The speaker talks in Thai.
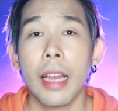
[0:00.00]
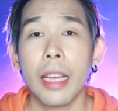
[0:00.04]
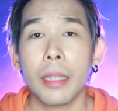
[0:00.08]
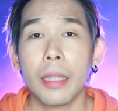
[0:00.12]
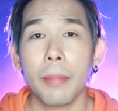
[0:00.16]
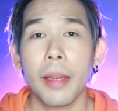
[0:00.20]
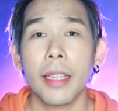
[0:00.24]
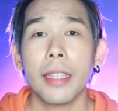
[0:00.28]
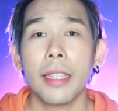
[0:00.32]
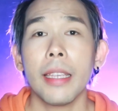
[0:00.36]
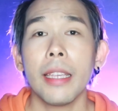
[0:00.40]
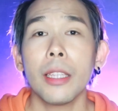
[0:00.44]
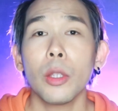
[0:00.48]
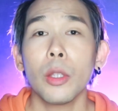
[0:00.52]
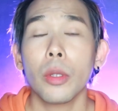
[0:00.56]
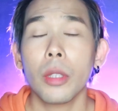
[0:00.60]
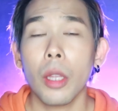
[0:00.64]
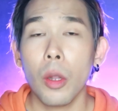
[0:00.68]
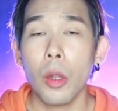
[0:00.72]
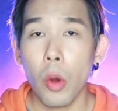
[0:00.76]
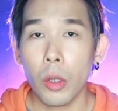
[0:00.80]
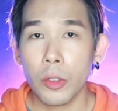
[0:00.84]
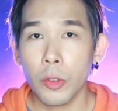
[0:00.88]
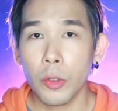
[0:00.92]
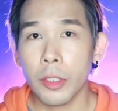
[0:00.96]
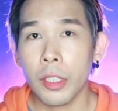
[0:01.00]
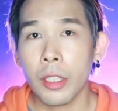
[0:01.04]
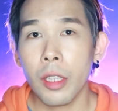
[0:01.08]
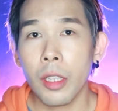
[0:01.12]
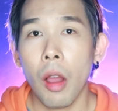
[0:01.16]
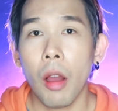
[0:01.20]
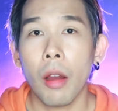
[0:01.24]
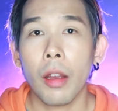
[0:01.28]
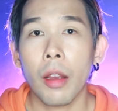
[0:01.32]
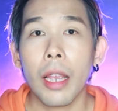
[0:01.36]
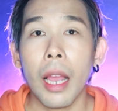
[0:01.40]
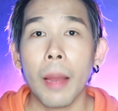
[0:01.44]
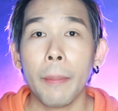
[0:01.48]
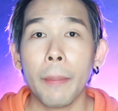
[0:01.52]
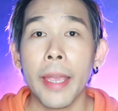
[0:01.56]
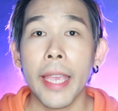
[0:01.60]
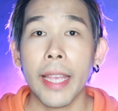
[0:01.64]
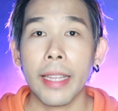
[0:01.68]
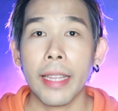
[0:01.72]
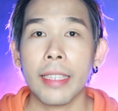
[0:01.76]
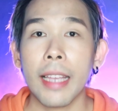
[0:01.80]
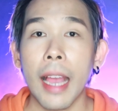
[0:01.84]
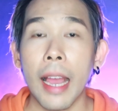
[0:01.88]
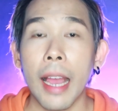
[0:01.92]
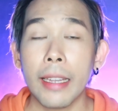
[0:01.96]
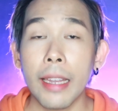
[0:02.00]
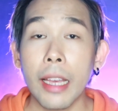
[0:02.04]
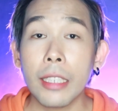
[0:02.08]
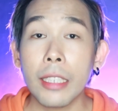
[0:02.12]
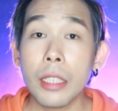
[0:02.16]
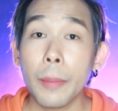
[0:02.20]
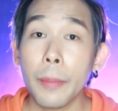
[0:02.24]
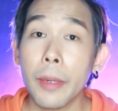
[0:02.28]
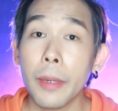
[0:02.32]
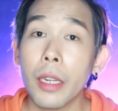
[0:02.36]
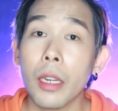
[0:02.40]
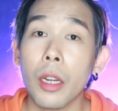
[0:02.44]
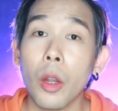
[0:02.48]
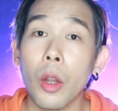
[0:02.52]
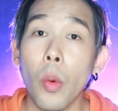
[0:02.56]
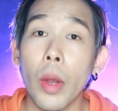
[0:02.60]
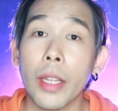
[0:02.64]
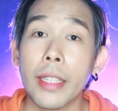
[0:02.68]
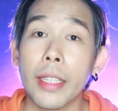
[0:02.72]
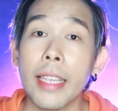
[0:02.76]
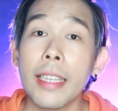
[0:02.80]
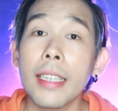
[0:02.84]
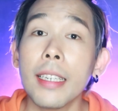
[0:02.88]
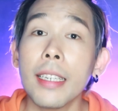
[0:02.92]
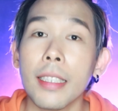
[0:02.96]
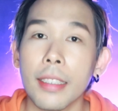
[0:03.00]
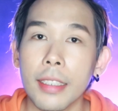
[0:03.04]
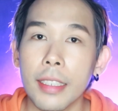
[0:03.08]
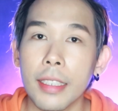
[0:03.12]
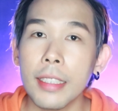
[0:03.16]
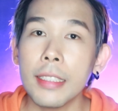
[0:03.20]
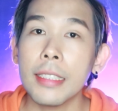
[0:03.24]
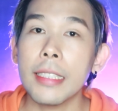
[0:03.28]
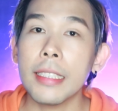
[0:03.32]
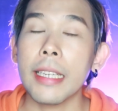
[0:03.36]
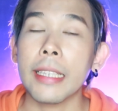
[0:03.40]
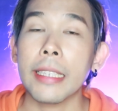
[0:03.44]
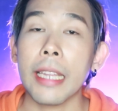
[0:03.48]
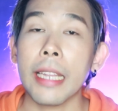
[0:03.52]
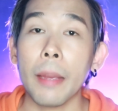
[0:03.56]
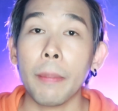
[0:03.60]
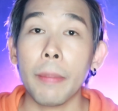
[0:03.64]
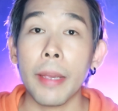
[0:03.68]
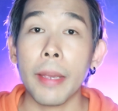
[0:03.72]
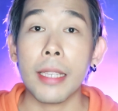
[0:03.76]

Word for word: ถัดมาที่ตัวตลกสุดสยองกับเหตุการณ์น่าสะพรึงกลัวที่เกิดขึ้นจริงใน